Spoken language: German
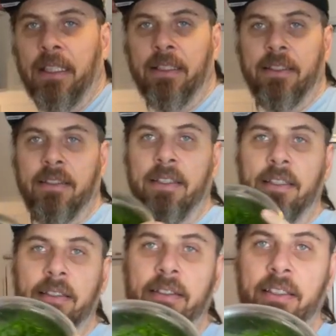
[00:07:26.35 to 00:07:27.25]
Also ihr seht
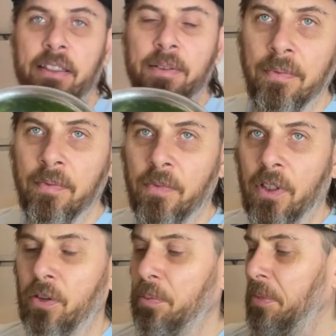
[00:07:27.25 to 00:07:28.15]
jetzt hier,
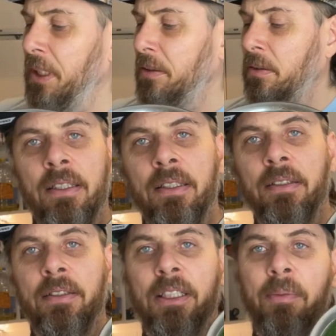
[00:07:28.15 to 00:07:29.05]
warum man
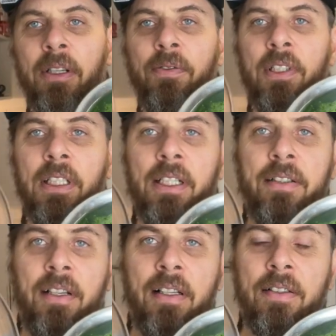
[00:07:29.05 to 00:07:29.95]
das nicht am Anfang gleich
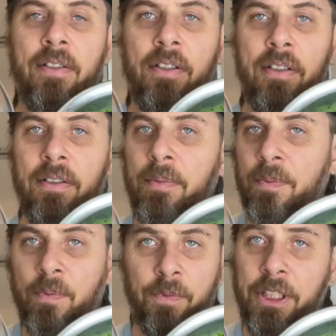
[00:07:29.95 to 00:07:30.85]
salzen sollte,
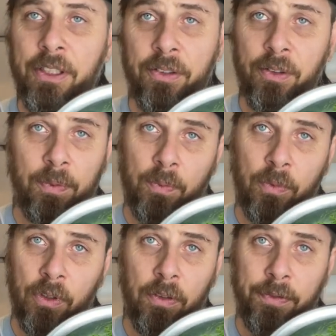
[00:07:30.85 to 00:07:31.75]
wie ich
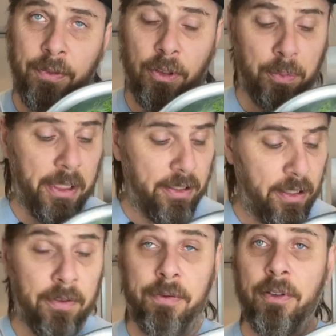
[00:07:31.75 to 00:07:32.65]
oft
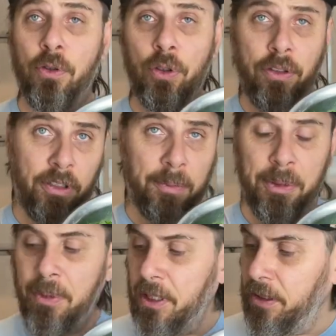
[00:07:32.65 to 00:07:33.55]
schmerzhaft trotzdem gemacht